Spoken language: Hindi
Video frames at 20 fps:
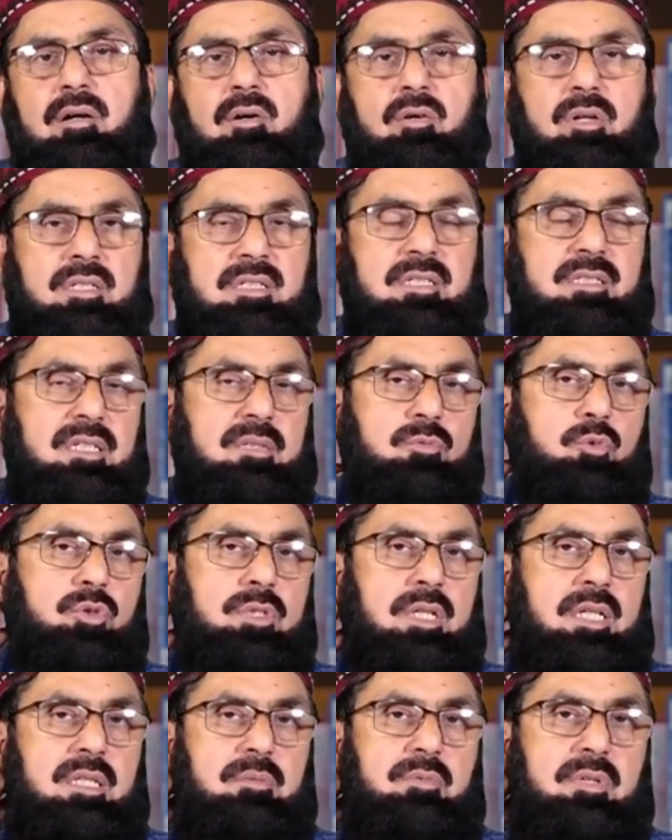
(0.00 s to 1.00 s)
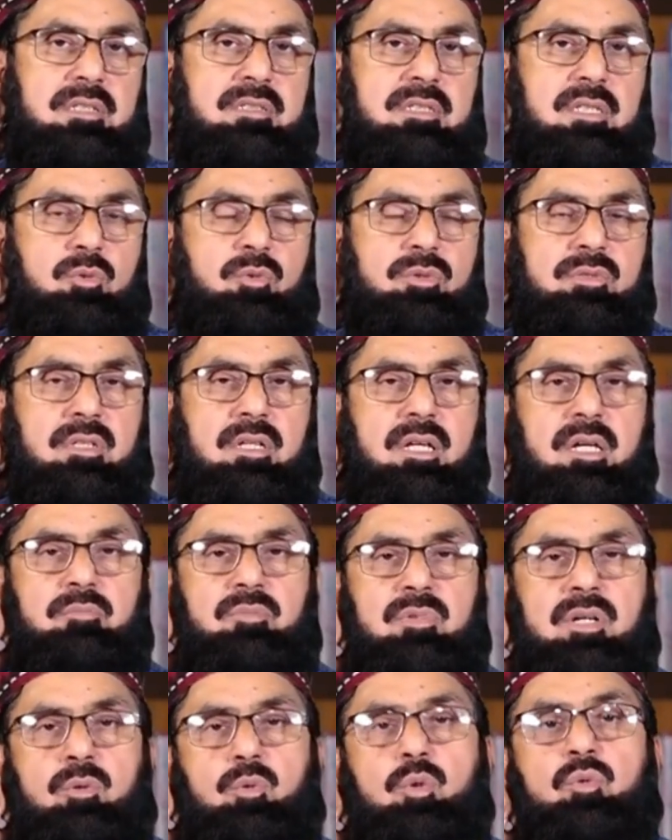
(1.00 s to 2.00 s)
और हज़रत अबू तालब
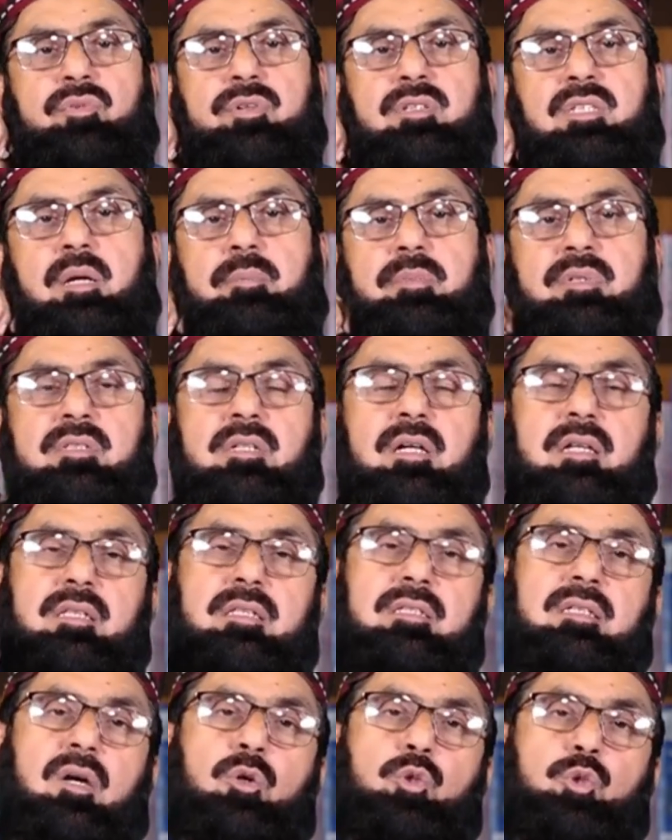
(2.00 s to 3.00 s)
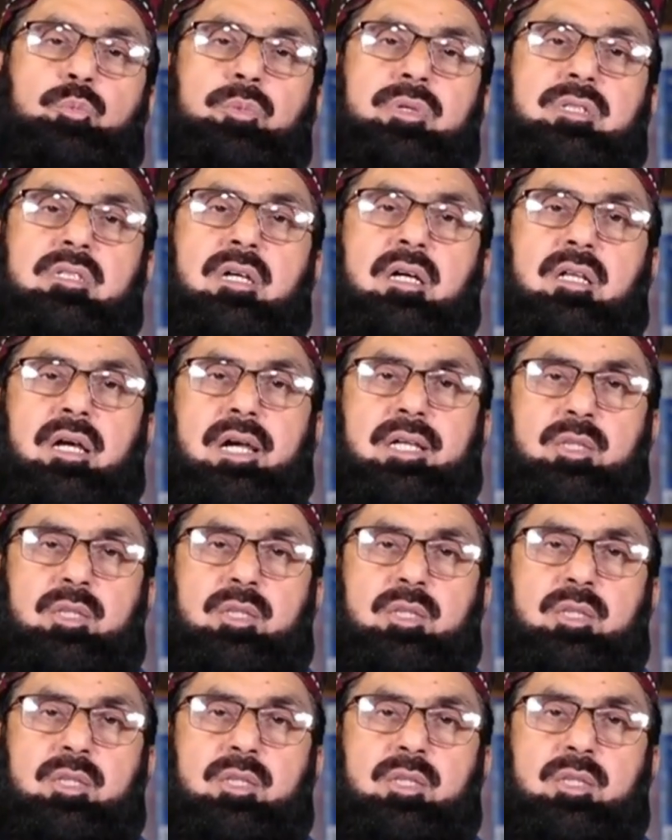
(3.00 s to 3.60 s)
सलाम का कुफर साबित कर दिया उसमें चार